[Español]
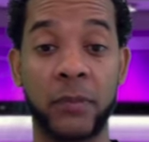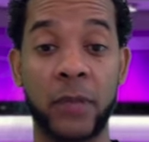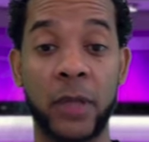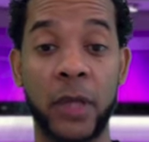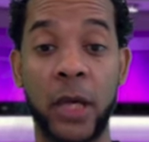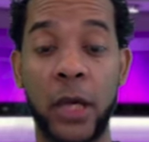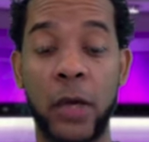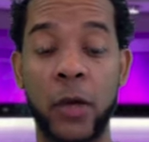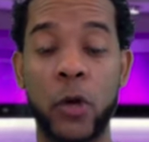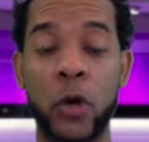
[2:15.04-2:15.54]

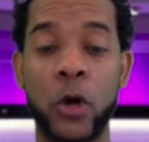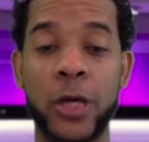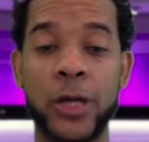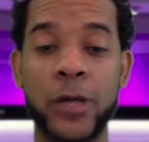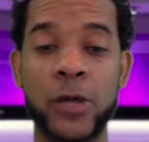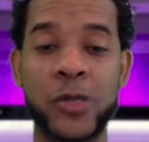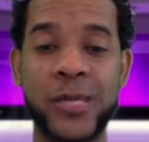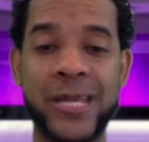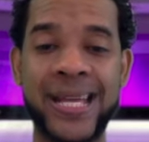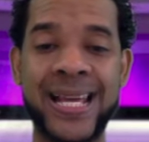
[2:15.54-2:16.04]
Eh, no que
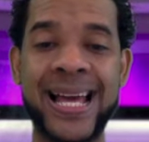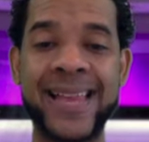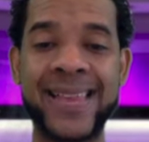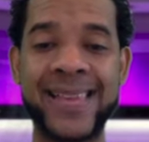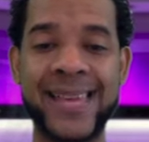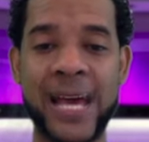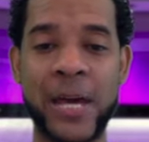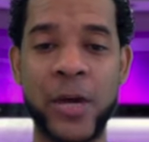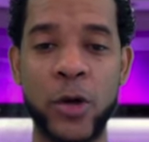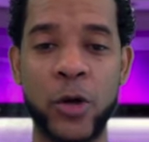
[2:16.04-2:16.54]
suceden a
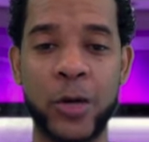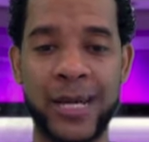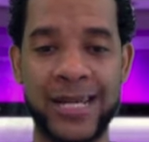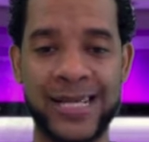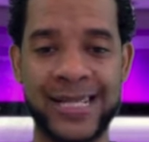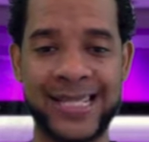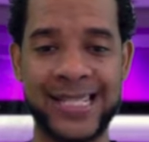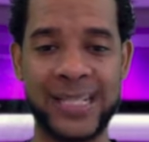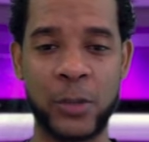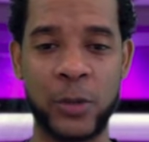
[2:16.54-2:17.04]
diario
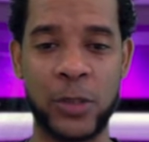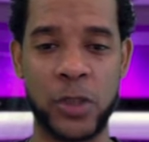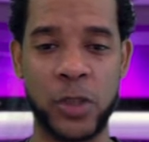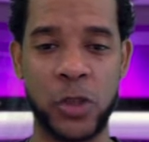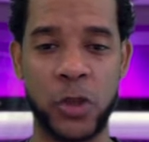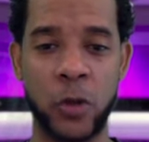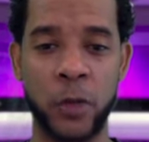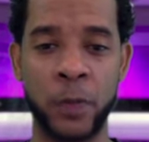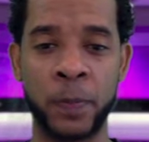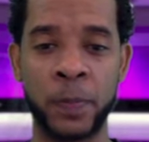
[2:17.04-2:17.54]
esa
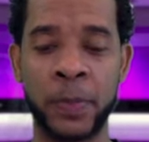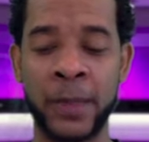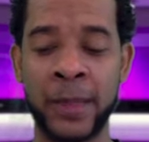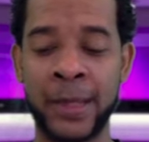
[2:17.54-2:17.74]
situación,